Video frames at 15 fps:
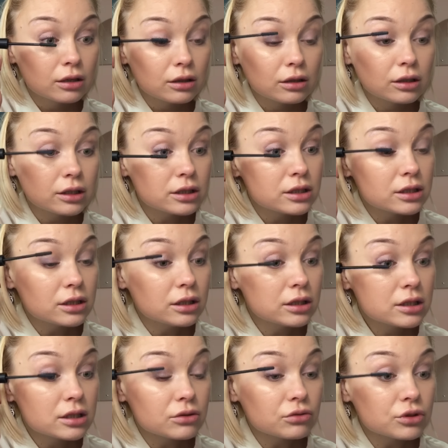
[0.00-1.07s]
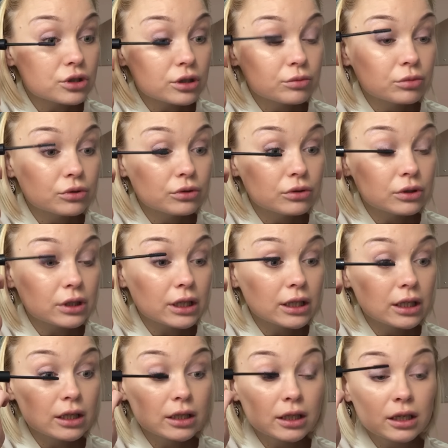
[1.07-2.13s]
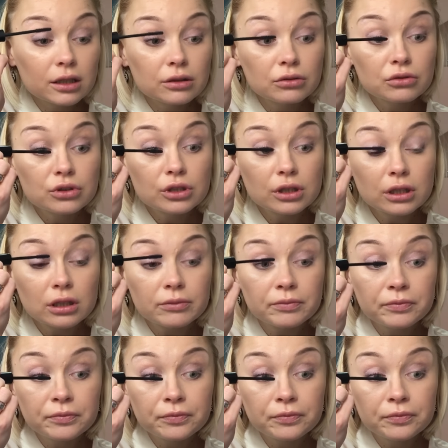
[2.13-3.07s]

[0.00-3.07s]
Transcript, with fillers: ресницы уже будут такие, как нужны.